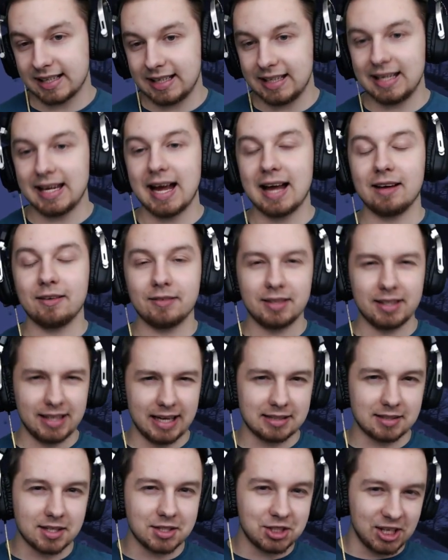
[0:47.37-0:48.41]
I ja
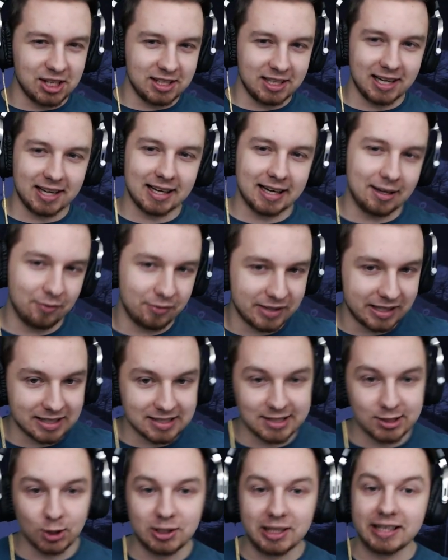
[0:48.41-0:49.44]
jeden dzień nie grałem w
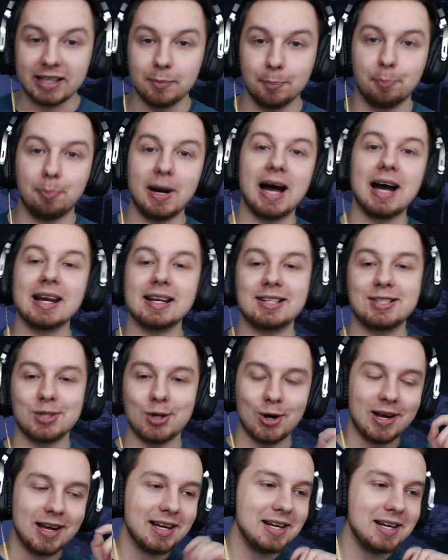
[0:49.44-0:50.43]
DSJ i bardzo